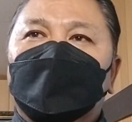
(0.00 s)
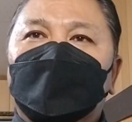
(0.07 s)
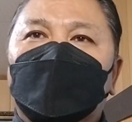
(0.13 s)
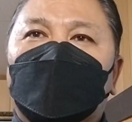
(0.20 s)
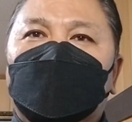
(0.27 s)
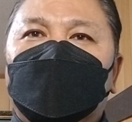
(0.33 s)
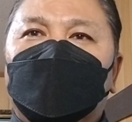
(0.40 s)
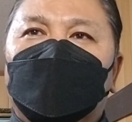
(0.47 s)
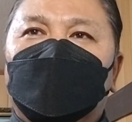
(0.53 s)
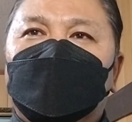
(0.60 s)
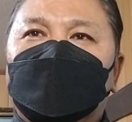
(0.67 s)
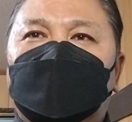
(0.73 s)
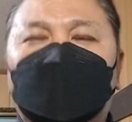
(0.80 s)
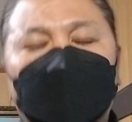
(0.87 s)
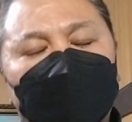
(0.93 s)
もうあの
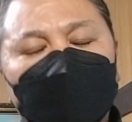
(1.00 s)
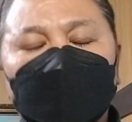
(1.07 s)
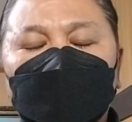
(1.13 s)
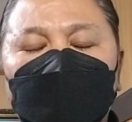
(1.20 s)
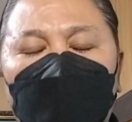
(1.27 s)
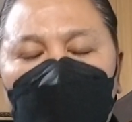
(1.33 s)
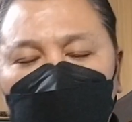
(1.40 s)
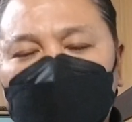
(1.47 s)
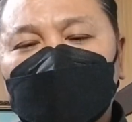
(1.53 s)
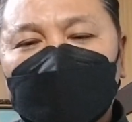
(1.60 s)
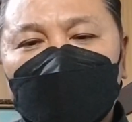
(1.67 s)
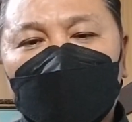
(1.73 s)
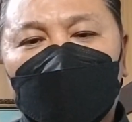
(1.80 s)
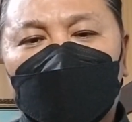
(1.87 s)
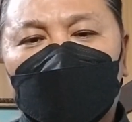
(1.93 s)
自分の足
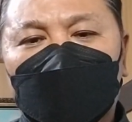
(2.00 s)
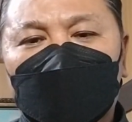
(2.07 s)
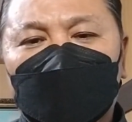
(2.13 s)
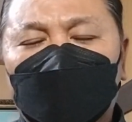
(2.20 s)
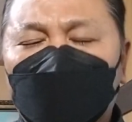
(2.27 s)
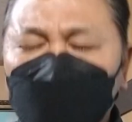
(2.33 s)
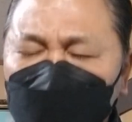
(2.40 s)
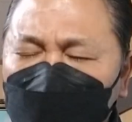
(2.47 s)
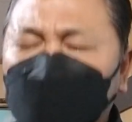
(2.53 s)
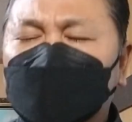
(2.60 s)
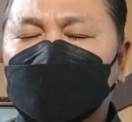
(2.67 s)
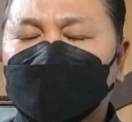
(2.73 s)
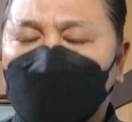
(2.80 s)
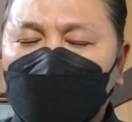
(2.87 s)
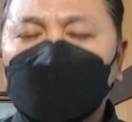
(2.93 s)
でとにか
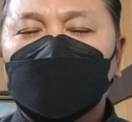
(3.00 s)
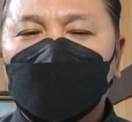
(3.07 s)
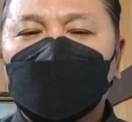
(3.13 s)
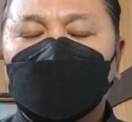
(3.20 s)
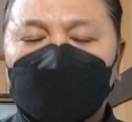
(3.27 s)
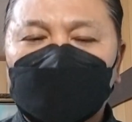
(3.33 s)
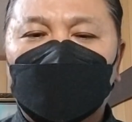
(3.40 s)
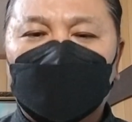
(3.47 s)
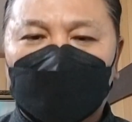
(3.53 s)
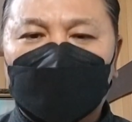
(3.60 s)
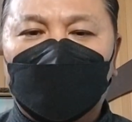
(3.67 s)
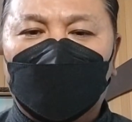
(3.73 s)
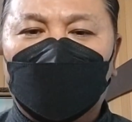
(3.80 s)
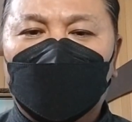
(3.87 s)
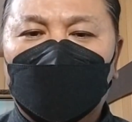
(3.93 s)
く勉強しよう
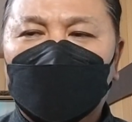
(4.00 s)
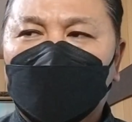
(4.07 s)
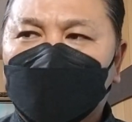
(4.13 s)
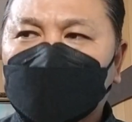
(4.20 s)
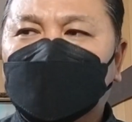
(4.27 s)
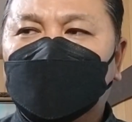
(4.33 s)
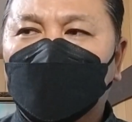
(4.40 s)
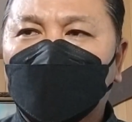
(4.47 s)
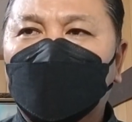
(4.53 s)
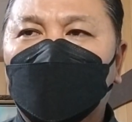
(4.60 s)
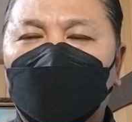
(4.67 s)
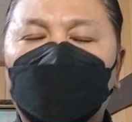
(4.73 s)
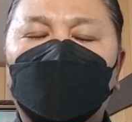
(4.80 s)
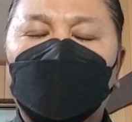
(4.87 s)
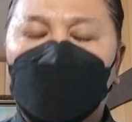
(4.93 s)
とやっぱ情
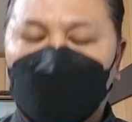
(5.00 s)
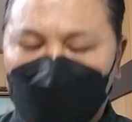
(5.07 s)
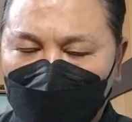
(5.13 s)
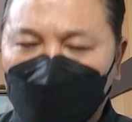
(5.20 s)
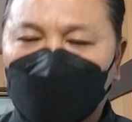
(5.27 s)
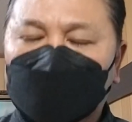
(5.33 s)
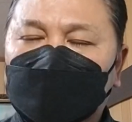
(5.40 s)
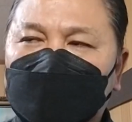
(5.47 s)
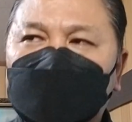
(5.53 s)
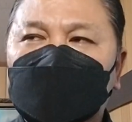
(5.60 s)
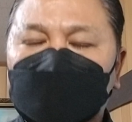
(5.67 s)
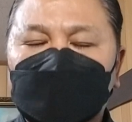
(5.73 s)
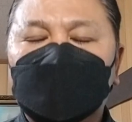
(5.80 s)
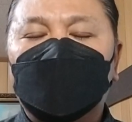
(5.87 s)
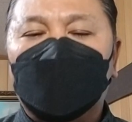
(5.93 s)
報を得よう知
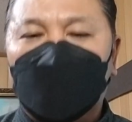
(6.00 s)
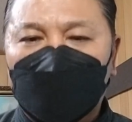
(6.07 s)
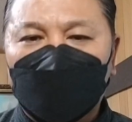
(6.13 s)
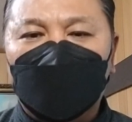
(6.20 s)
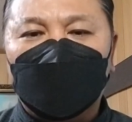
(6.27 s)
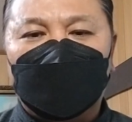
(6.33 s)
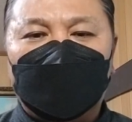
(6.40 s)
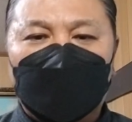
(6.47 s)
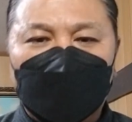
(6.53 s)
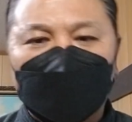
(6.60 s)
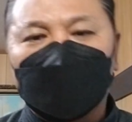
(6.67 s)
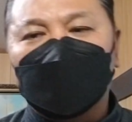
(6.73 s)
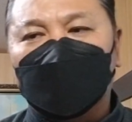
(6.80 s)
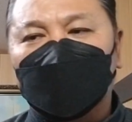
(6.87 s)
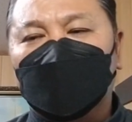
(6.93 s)
識を得ようって
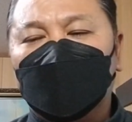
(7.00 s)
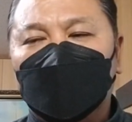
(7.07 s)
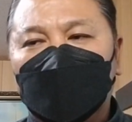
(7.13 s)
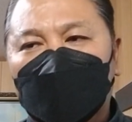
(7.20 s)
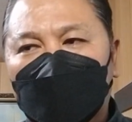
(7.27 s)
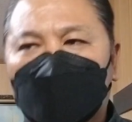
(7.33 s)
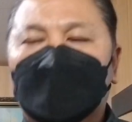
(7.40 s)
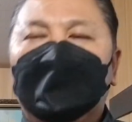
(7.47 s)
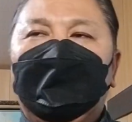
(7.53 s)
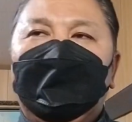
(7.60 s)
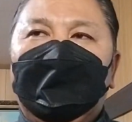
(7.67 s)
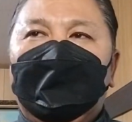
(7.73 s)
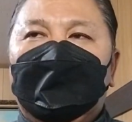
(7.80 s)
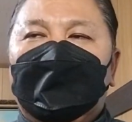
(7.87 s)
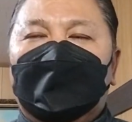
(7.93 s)
いうところから
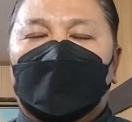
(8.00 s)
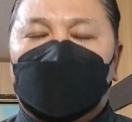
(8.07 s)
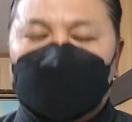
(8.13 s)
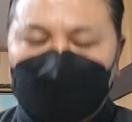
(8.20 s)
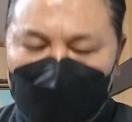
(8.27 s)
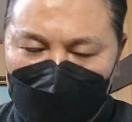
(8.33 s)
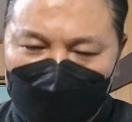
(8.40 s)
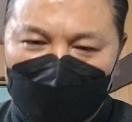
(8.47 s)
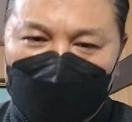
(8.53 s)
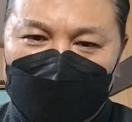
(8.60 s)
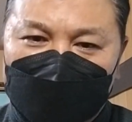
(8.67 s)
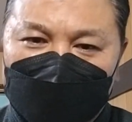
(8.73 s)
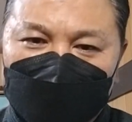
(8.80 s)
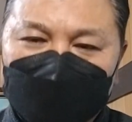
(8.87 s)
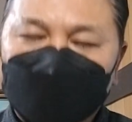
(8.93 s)
始まりま
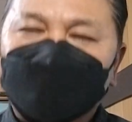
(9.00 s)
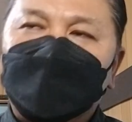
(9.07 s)
す